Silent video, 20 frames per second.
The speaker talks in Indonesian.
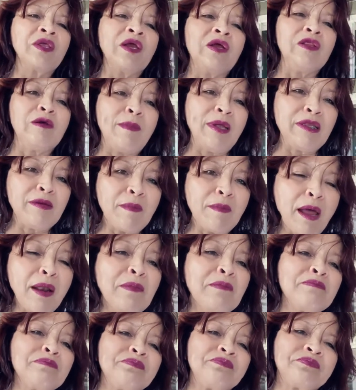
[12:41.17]

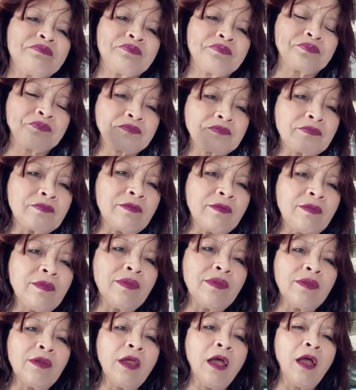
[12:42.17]
teman-teman
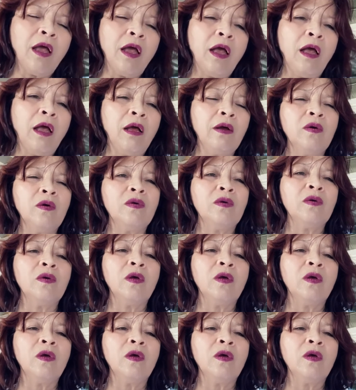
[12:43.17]
uh,